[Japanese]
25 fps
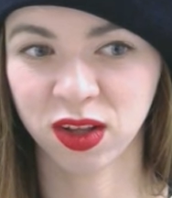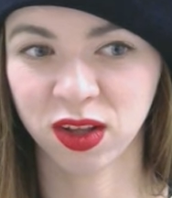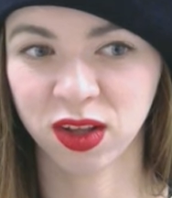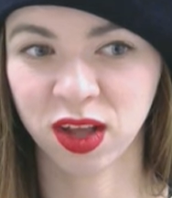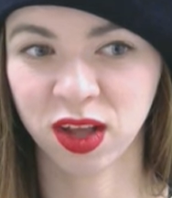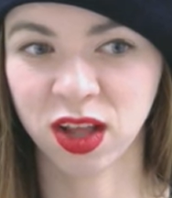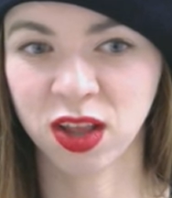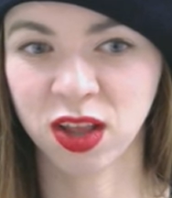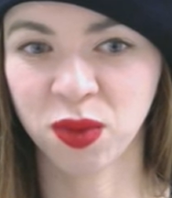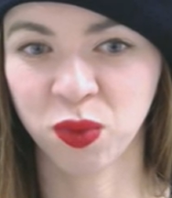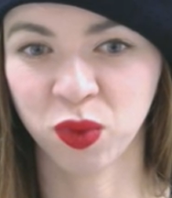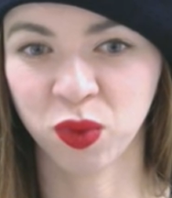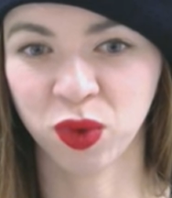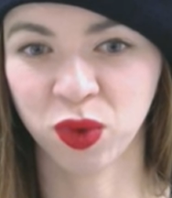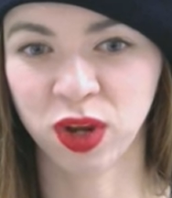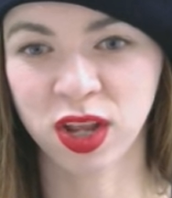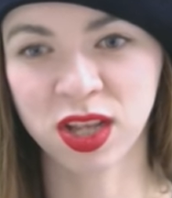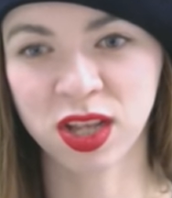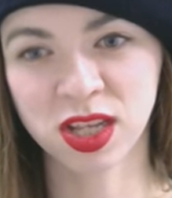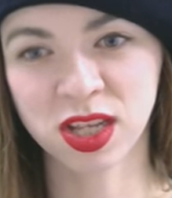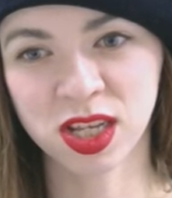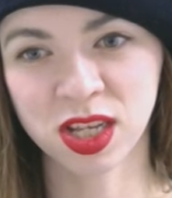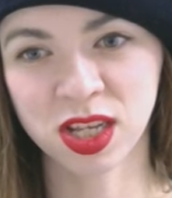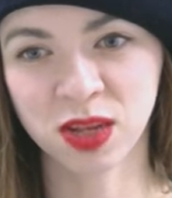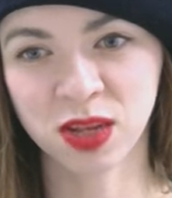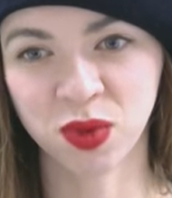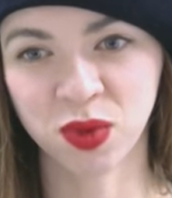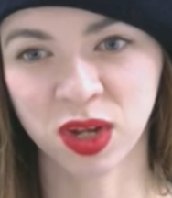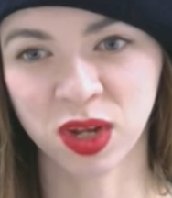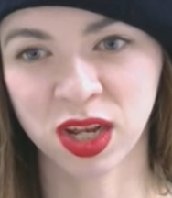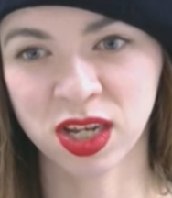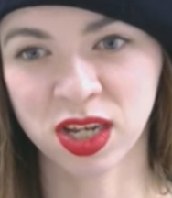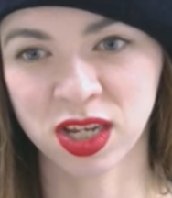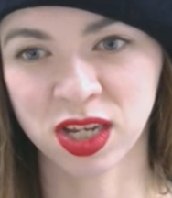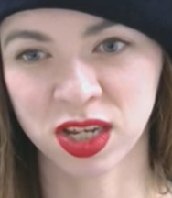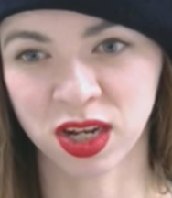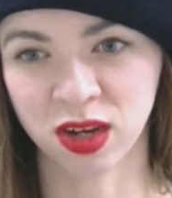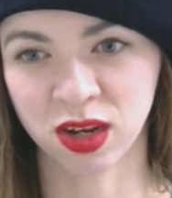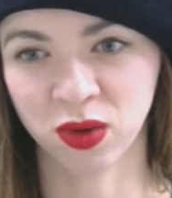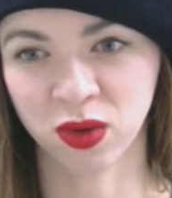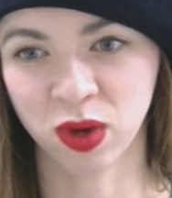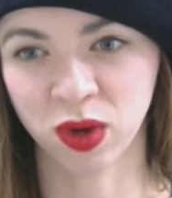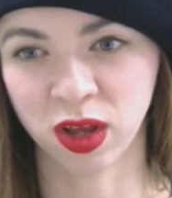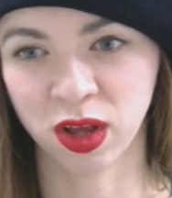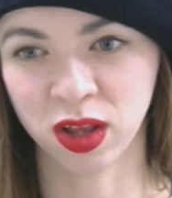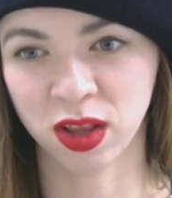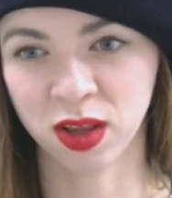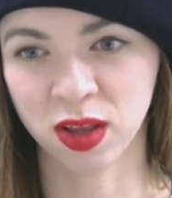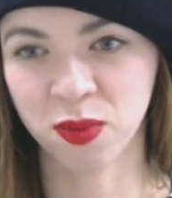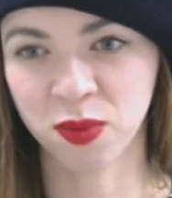あでもレンジでもないしなこ
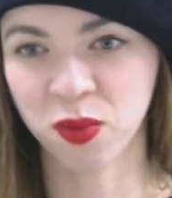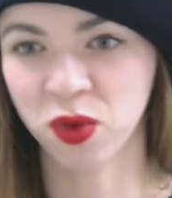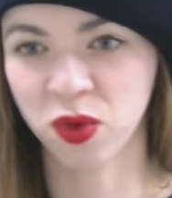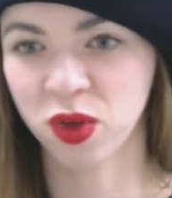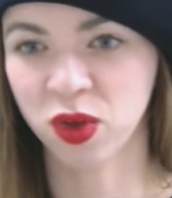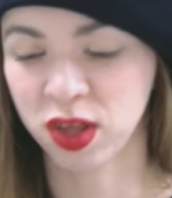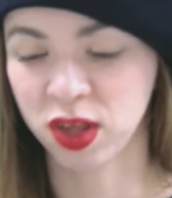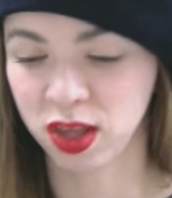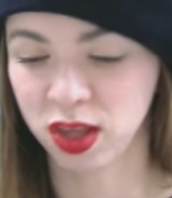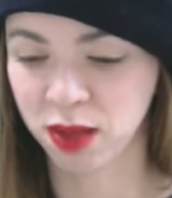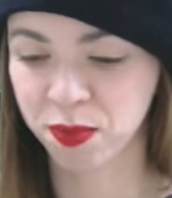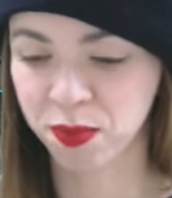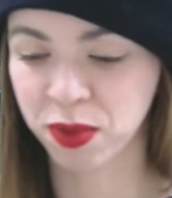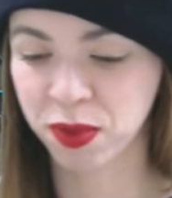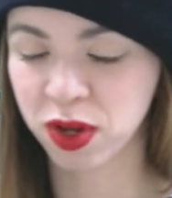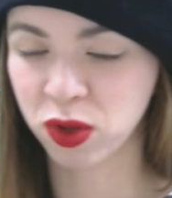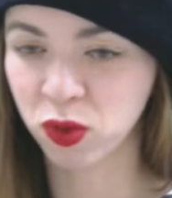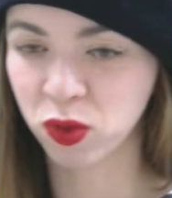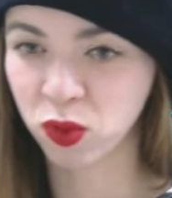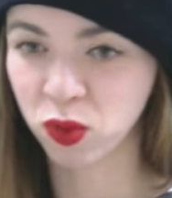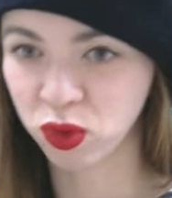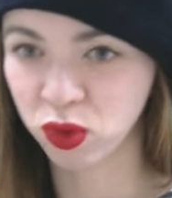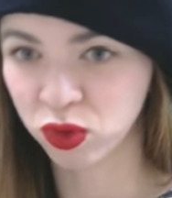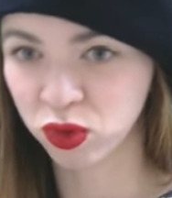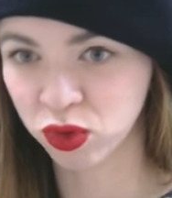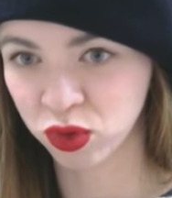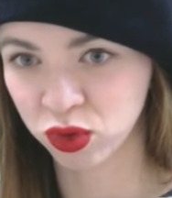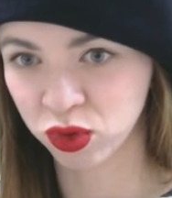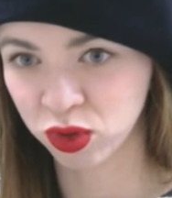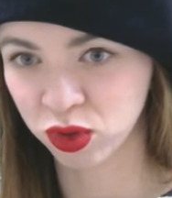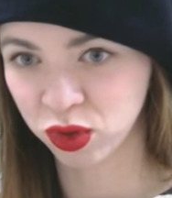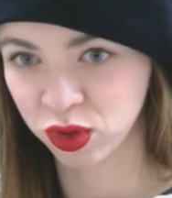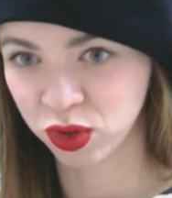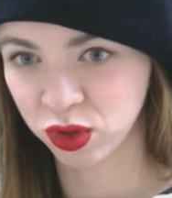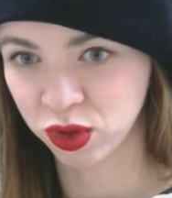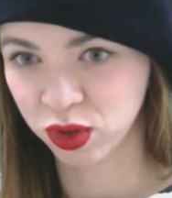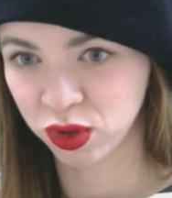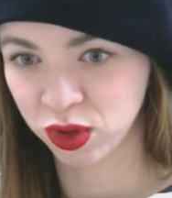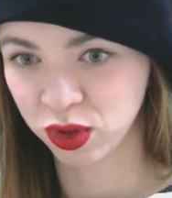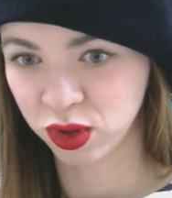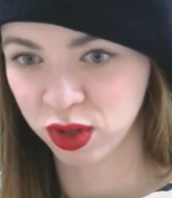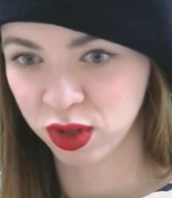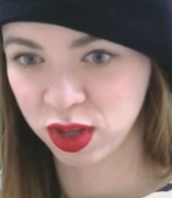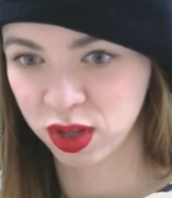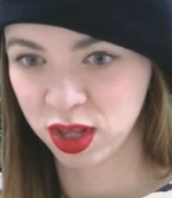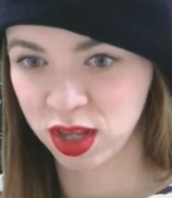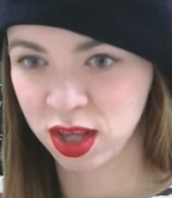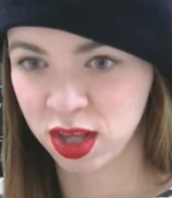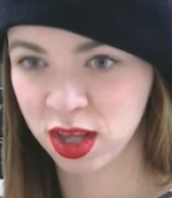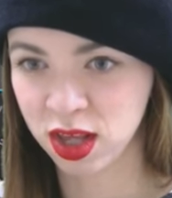れでもやっぱり購入する
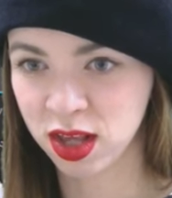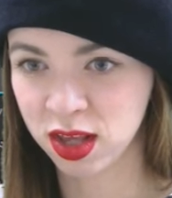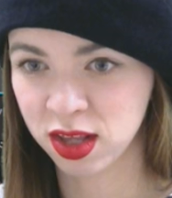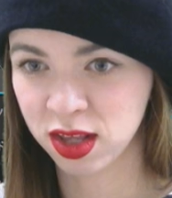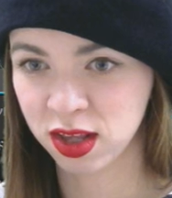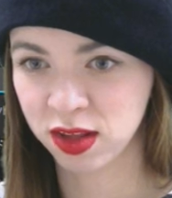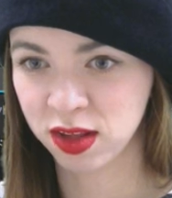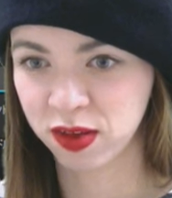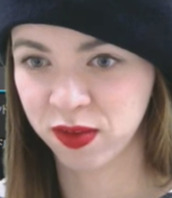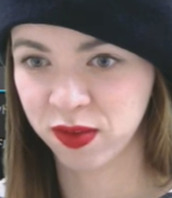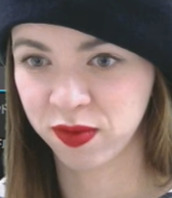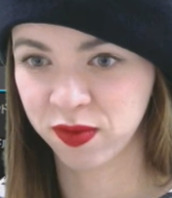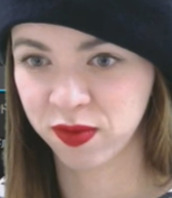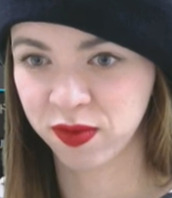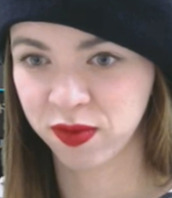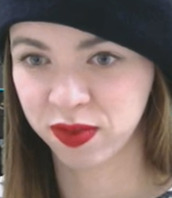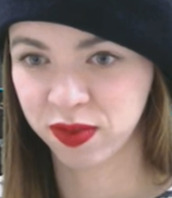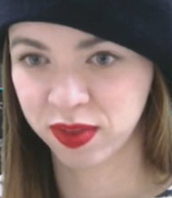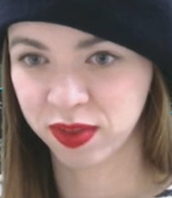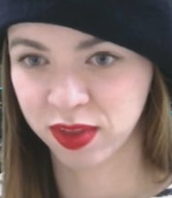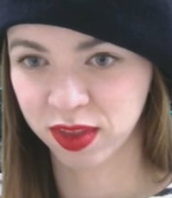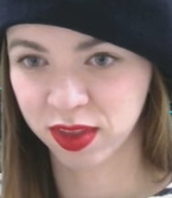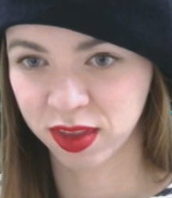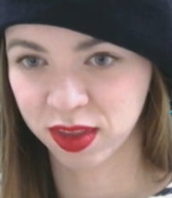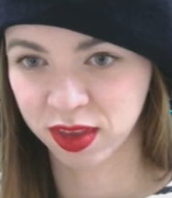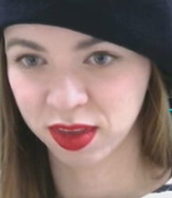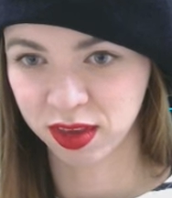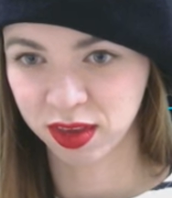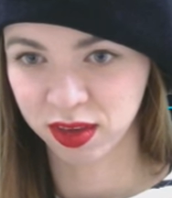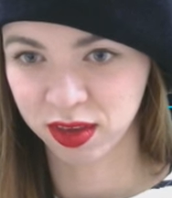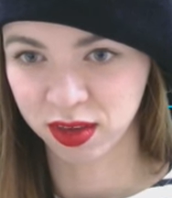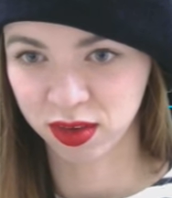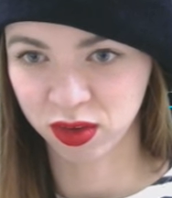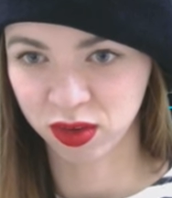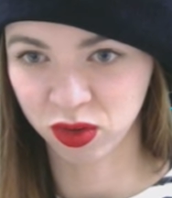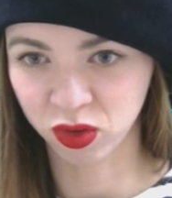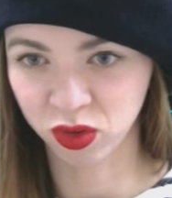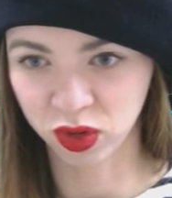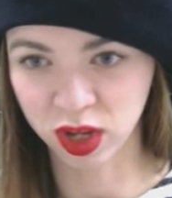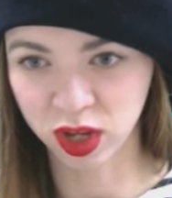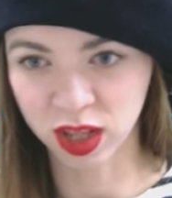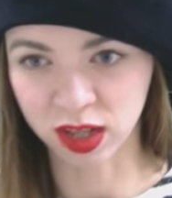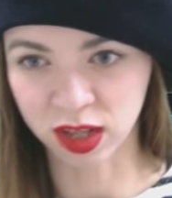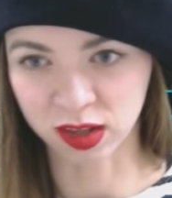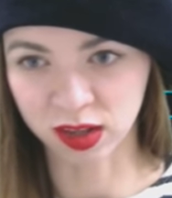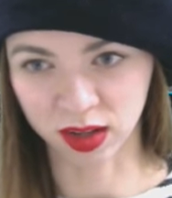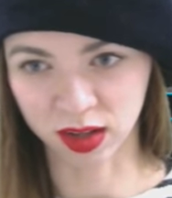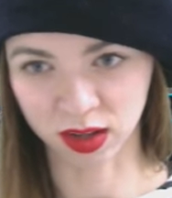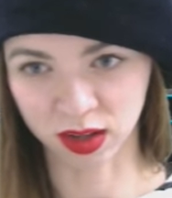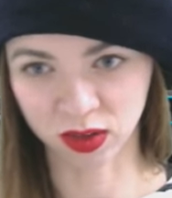いいちょっといい
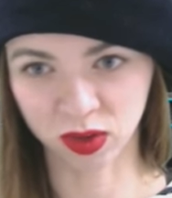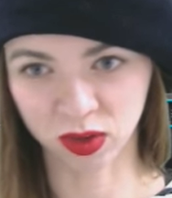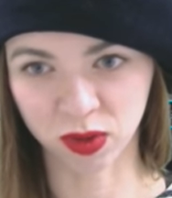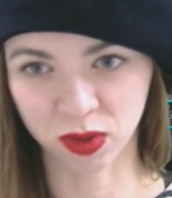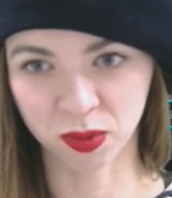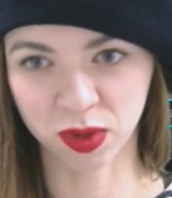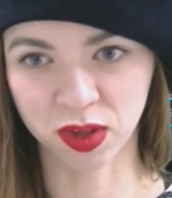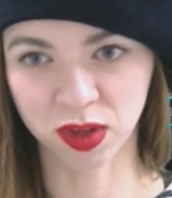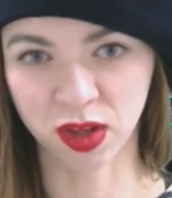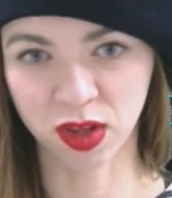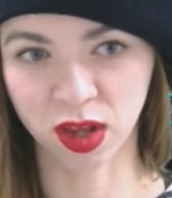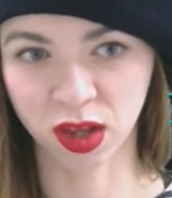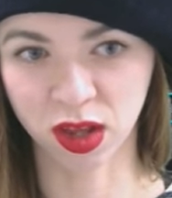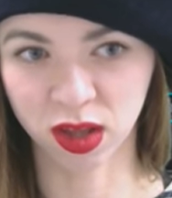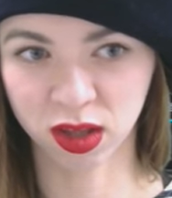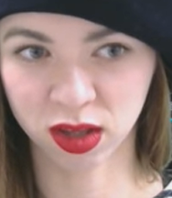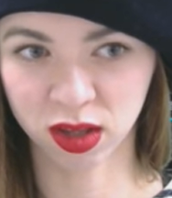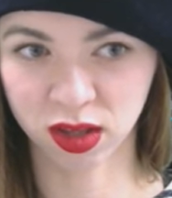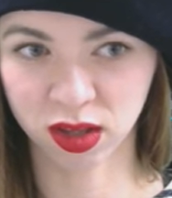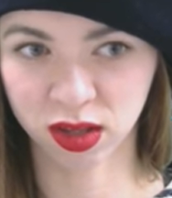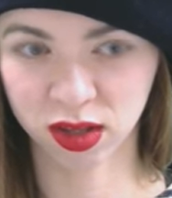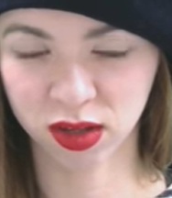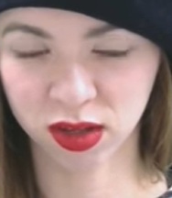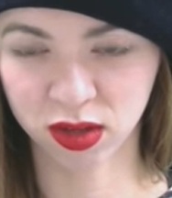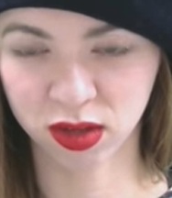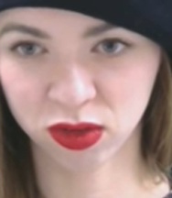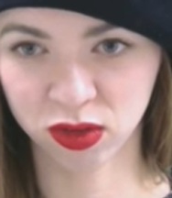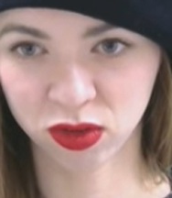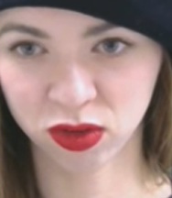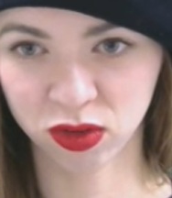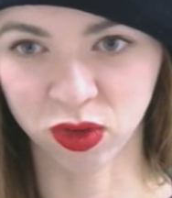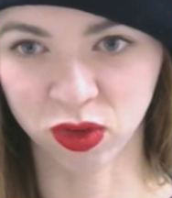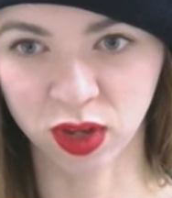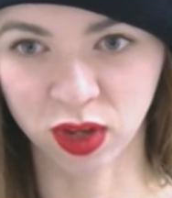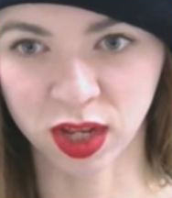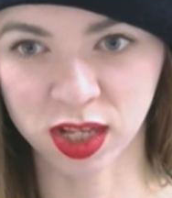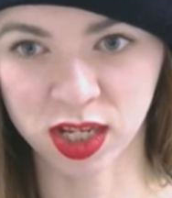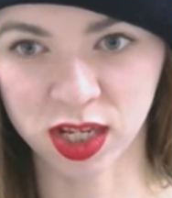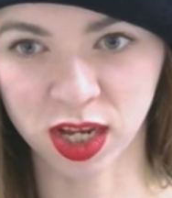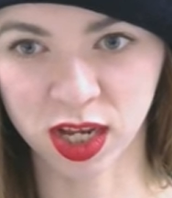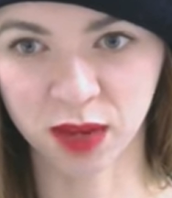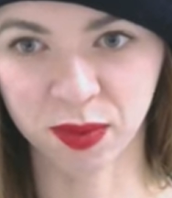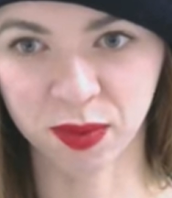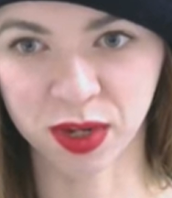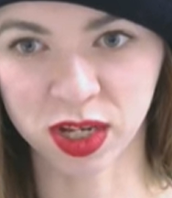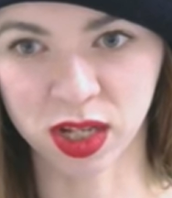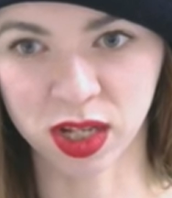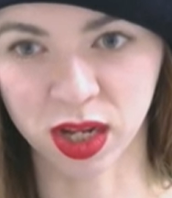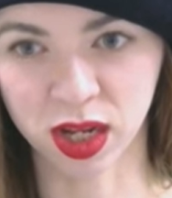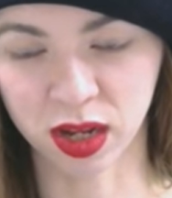ですかすいませんちょっとやっちゃい
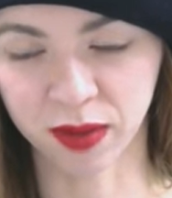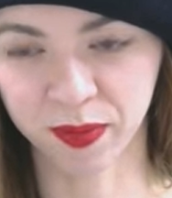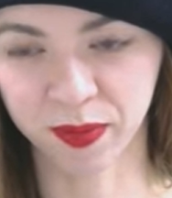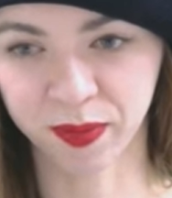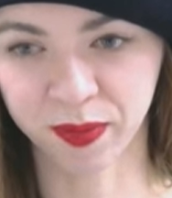ました